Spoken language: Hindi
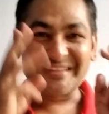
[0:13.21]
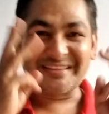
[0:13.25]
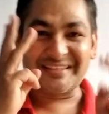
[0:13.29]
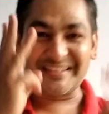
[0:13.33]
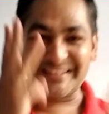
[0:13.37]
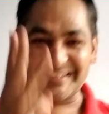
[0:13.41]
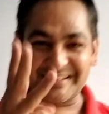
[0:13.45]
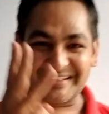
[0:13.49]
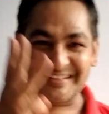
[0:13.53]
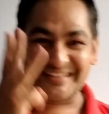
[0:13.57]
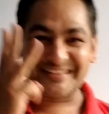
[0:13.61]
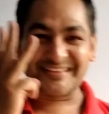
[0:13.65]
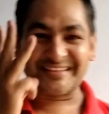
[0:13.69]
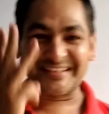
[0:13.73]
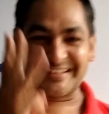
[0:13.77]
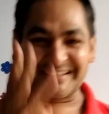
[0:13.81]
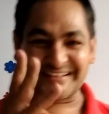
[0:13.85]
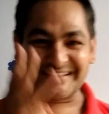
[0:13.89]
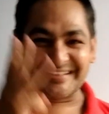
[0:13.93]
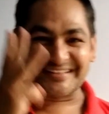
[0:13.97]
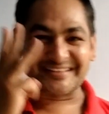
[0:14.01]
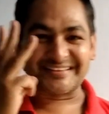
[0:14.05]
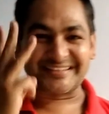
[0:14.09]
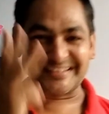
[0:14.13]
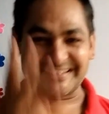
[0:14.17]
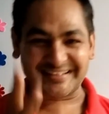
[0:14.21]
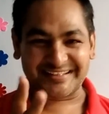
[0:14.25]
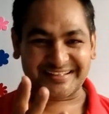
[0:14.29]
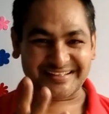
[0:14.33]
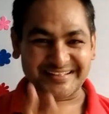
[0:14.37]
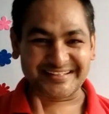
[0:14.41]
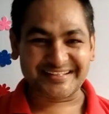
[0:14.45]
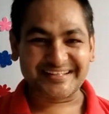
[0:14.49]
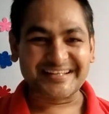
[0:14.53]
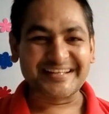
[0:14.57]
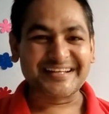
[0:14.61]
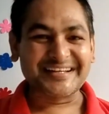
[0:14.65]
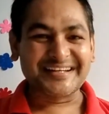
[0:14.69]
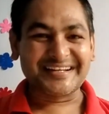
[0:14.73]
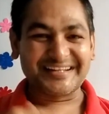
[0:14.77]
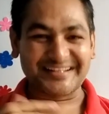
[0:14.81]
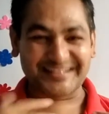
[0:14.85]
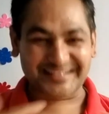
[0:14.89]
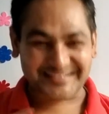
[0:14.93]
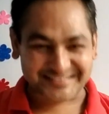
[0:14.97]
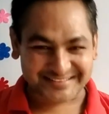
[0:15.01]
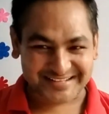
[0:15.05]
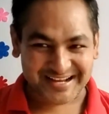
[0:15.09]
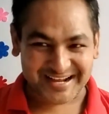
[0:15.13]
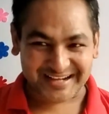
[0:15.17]
तीन तीन तीन
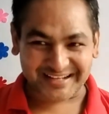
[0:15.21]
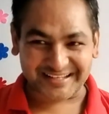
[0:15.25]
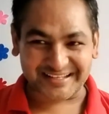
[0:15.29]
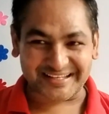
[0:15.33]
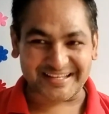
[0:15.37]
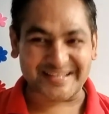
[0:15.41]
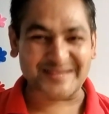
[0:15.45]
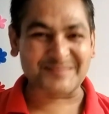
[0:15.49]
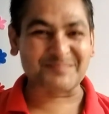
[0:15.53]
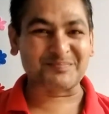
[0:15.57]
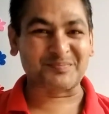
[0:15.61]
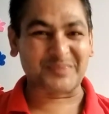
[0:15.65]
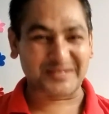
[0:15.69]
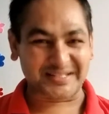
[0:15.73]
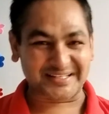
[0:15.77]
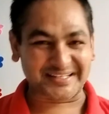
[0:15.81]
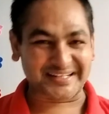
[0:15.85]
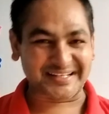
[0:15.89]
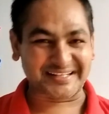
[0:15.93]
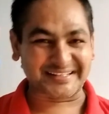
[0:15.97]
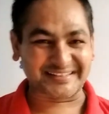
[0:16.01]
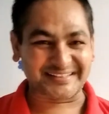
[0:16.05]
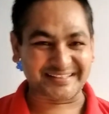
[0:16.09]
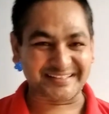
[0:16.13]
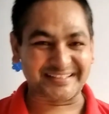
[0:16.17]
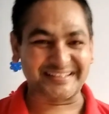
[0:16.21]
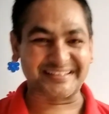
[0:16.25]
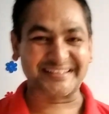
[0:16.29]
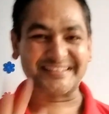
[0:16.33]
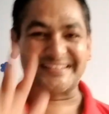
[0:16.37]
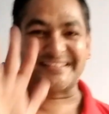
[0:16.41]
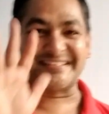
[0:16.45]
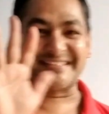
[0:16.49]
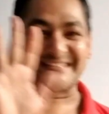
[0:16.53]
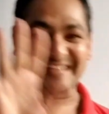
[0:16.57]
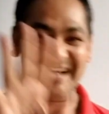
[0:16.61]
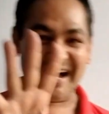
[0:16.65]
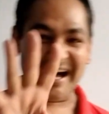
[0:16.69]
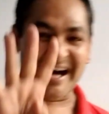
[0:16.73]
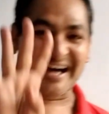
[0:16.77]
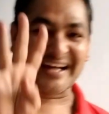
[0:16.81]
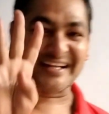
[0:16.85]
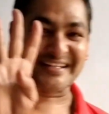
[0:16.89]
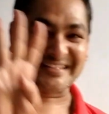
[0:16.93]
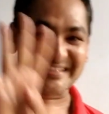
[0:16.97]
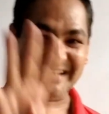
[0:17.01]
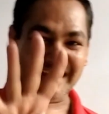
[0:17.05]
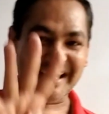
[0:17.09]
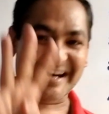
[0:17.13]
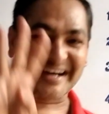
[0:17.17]
रिक्शा के पहिए तीन
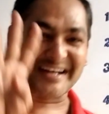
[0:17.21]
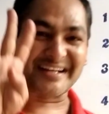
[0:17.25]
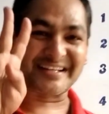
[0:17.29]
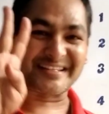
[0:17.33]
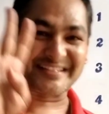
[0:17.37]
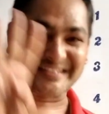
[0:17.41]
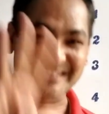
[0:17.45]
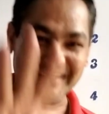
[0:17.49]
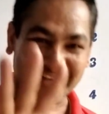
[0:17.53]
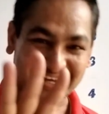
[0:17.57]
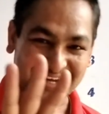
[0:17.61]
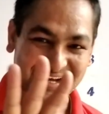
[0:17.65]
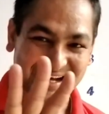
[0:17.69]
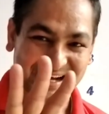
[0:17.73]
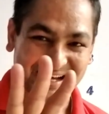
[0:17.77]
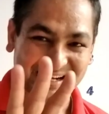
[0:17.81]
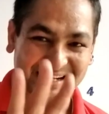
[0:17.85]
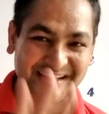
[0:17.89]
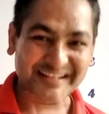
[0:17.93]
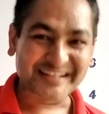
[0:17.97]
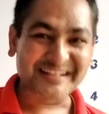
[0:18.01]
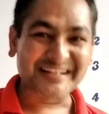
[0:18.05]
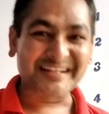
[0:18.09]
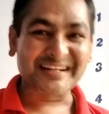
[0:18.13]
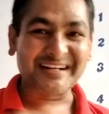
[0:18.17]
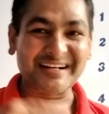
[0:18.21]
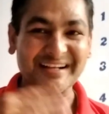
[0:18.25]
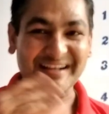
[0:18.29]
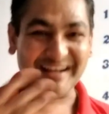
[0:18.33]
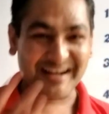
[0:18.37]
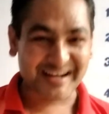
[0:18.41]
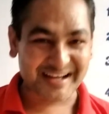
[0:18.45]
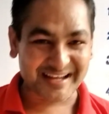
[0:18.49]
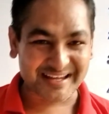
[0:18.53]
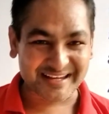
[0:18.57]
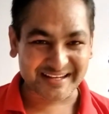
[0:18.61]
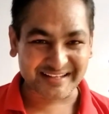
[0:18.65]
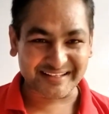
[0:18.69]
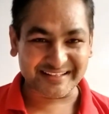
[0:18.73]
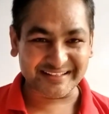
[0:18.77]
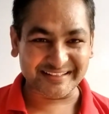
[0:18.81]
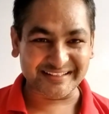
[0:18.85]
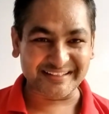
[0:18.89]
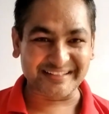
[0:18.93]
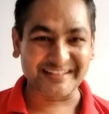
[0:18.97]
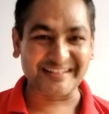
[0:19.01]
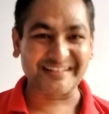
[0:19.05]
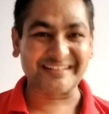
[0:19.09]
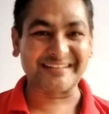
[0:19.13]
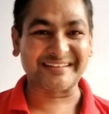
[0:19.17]
चार चार चार गाय
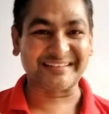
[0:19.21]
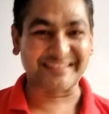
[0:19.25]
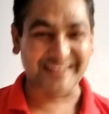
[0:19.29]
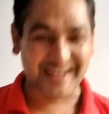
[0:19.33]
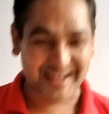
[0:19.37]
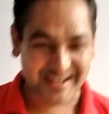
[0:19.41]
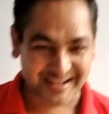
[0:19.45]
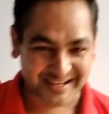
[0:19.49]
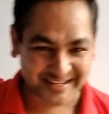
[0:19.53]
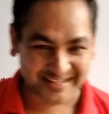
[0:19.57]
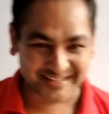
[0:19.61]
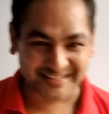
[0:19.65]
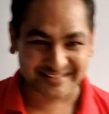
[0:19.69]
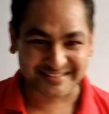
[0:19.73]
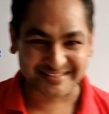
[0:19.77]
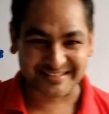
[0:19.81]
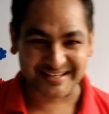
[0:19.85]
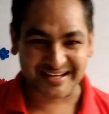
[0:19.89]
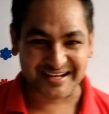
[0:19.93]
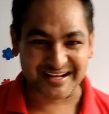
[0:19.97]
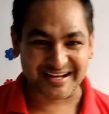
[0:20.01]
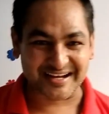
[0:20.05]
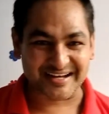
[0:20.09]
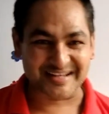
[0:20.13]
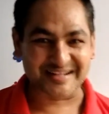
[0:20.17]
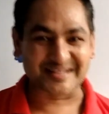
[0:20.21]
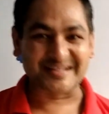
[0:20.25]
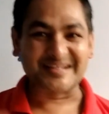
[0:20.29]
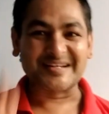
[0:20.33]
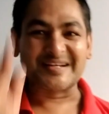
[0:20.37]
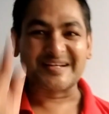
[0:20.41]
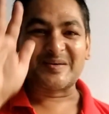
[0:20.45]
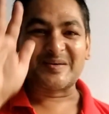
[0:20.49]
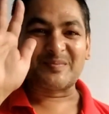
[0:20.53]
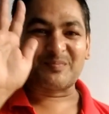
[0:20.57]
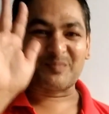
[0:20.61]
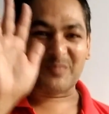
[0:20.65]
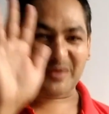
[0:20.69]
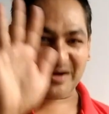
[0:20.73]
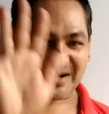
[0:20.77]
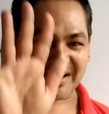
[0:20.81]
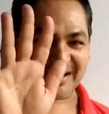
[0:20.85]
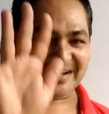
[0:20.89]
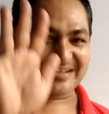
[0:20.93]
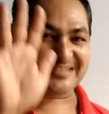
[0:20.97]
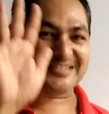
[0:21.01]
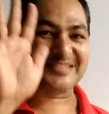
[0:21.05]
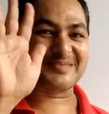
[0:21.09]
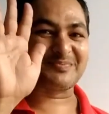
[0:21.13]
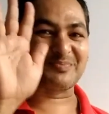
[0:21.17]
की टांगे चार
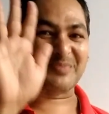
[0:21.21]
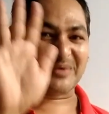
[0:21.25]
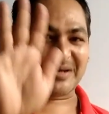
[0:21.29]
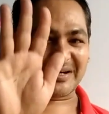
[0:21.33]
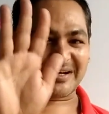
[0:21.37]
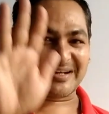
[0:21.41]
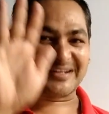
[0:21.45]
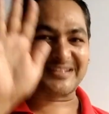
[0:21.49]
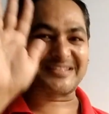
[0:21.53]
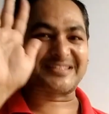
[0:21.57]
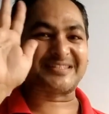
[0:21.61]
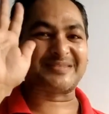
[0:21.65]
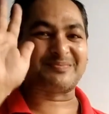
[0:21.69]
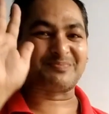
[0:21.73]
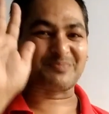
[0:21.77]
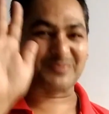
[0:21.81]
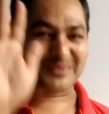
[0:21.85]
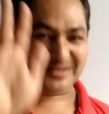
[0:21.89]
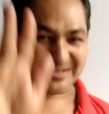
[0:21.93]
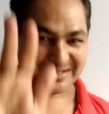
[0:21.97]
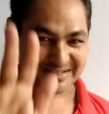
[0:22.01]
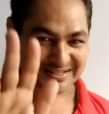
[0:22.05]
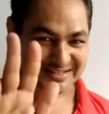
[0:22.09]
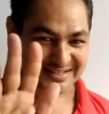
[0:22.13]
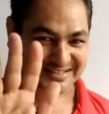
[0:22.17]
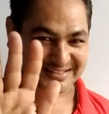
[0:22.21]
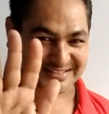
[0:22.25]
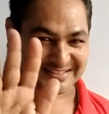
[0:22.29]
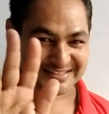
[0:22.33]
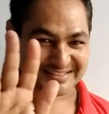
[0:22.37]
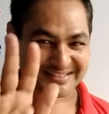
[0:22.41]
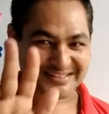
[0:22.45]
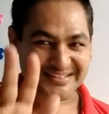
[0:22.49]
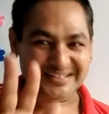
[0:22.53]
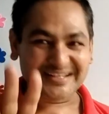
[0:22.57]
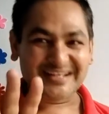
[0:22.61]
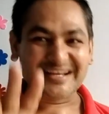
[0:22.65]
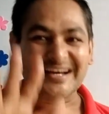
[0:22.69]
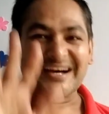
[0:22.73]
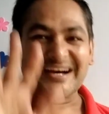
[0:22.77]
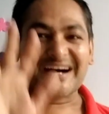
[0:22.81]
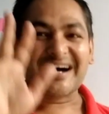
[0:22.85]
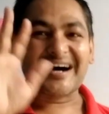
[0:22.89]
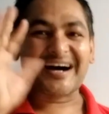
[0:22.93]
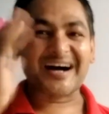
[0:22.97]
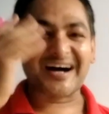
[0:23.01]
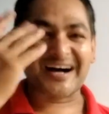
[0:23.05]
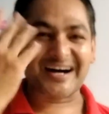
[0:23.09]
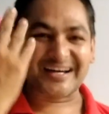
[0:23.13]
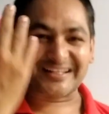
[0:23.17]
पाँच पाँच पाँच
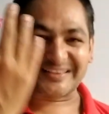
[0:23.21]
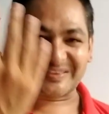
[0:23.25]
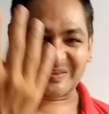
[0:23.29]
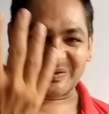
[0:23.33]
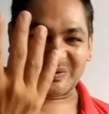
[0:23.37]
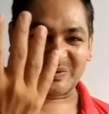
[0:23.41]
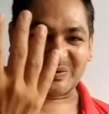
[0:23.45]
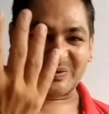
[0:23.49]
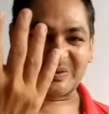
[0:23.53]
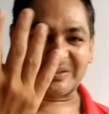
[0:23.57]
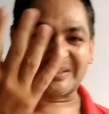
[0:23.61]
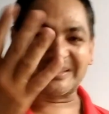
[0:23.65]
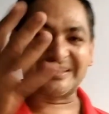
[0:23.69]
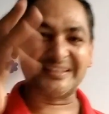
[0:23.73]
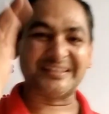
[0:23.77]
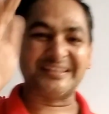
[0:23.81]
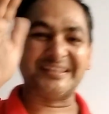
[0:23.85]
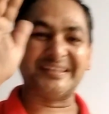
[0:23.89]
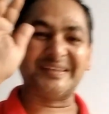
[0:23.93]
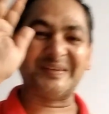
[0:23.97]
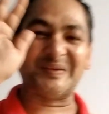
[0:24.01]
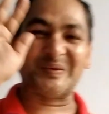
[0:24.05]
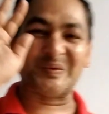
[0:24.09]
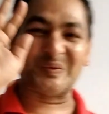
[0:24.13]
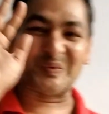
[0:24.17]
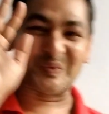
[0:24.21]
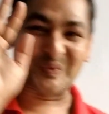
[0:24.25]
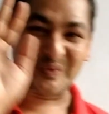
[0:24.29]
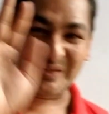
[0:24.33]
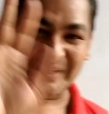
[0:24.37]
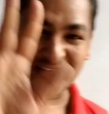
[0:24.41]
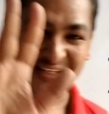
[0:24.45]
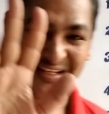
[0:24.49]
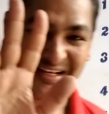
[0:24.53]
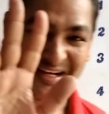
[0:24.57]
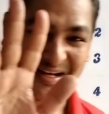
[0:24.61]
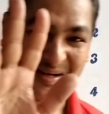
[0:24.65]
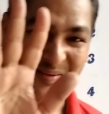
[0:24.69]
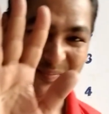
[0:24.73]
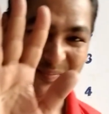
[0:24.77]
हाथों की उंगलियां